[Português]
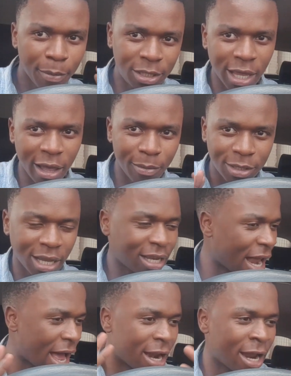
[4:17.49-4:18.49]
Mistake,
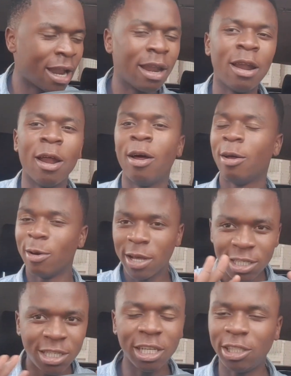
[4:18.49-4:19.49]
Mistake, não, não, não, não, não, não
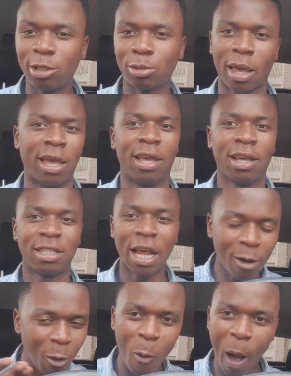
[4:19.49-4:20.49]
existe isso aí.
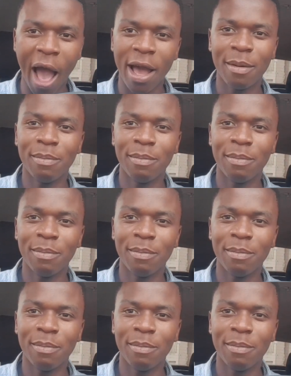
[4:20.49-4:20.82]
Já não há.